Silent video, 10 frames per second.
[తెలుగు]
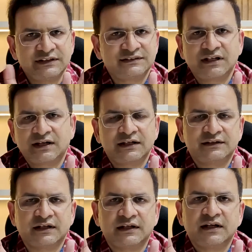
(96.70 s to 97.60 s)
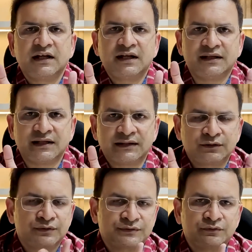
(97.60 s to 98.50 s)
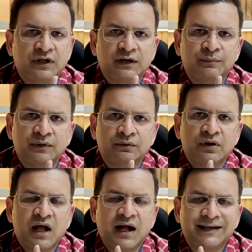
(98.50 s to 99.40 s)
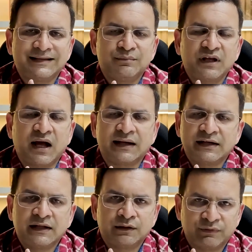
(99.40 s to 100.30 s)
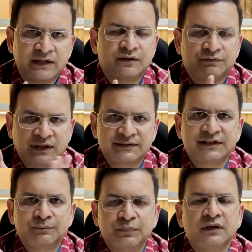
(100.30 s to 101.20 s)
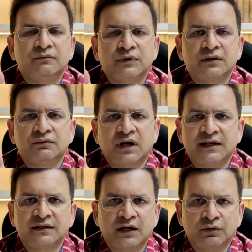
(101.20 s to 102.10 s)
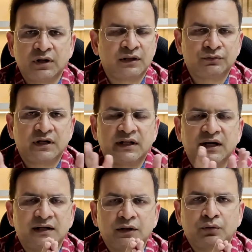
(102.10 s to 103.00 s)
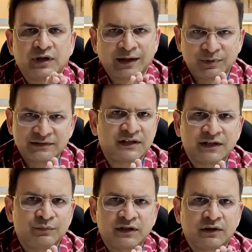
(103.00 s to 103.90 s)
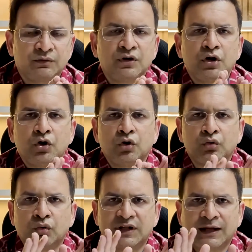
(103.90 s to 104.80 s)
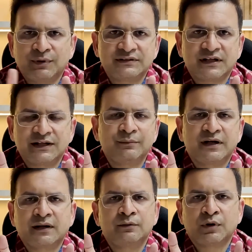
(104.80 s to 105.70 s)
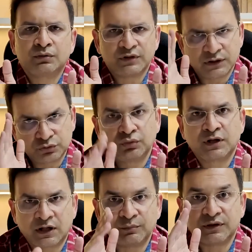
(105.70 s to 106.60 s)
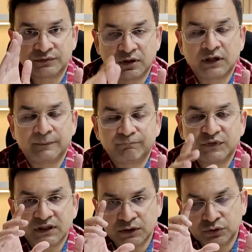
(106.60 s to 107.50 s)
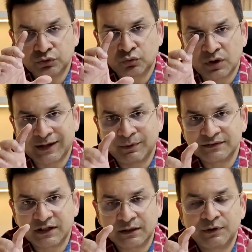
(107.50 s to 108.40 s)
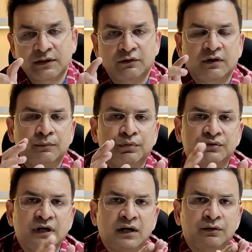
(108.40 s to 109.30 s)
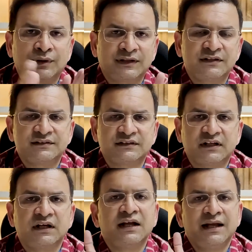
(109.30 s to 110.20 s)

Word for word: తీసినట్లయితే ఎంత వస్తుందో నెంబరు అది మీ ఐడియల్ వెయిట్ ఫర్ ఎగ్జాంపుల్ మీరు ఐదు అడుగులు అనుకోండి అంటే నూట యాభై సెంటీమీటర్లు నూట యాభై సెంటీమీటర్లు బరువు ఎత్తు ఉన్నారు మీరు సారీ ఎత్తు నూట యాభై సెంటీమీటర్లు ఉన్నప్పుడు దాంట్లో వంద తీస్తే